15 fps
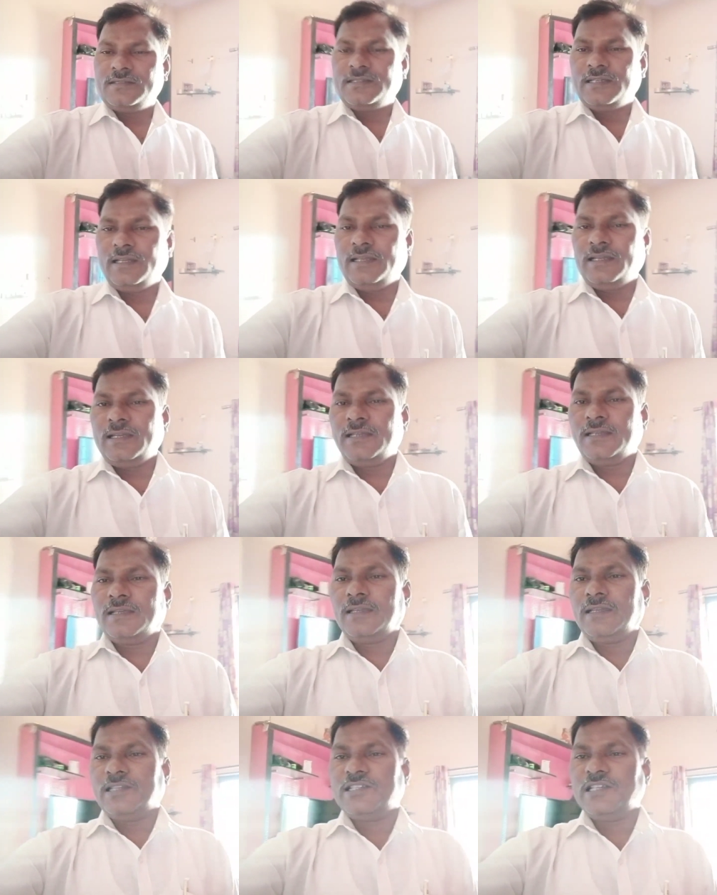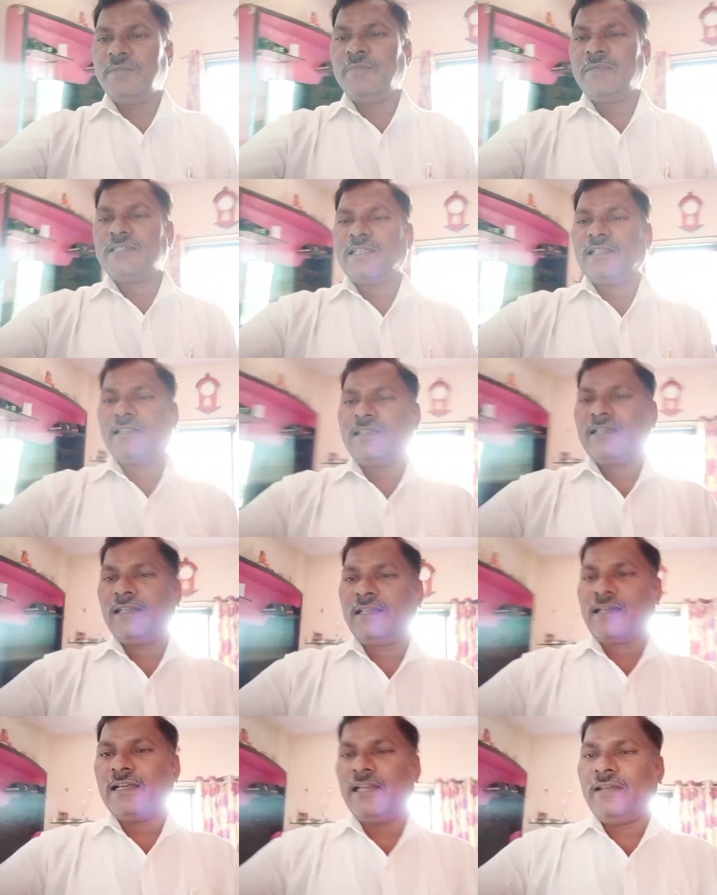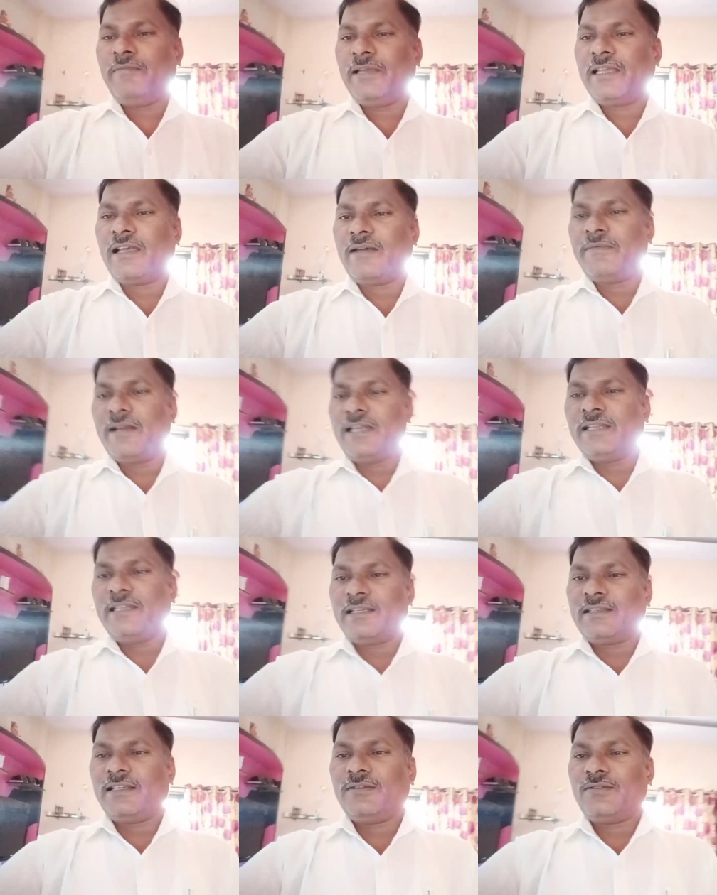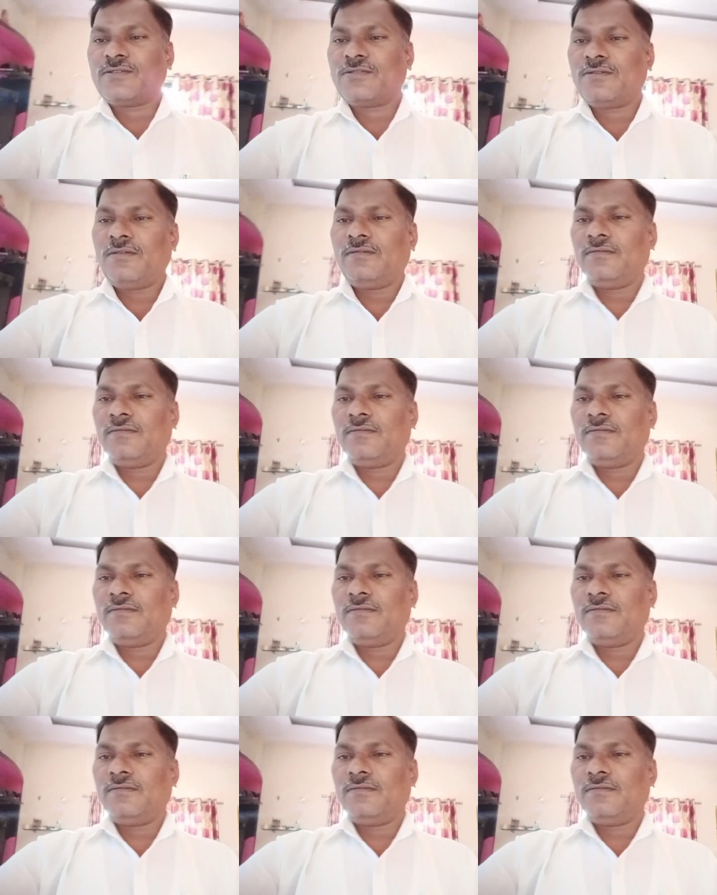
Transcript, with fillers: चलिए किचन में चलते खाने में क्या बनाए देखते हैं दोस्तों